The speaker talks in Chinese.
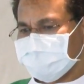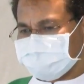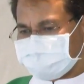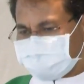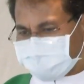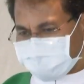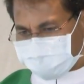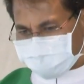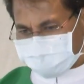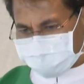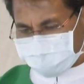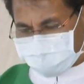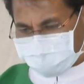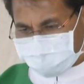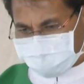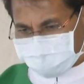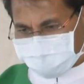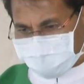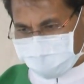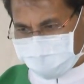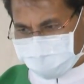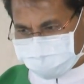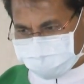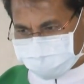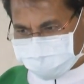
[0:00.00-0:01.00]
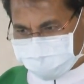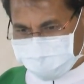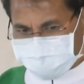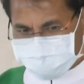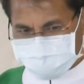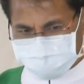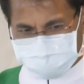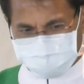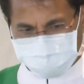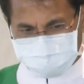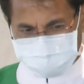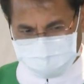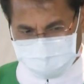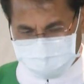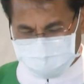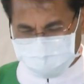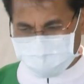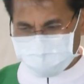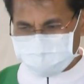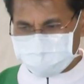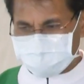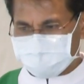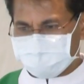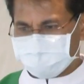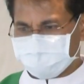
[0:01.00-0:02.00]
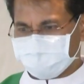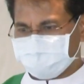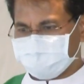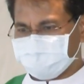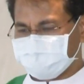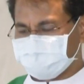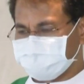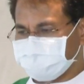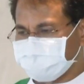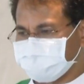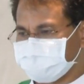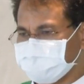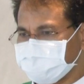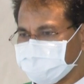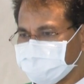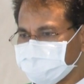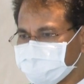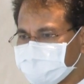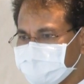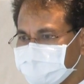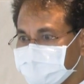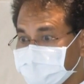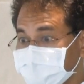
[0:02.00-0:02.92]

这个告诉耶稣说，在外面有你的母亲。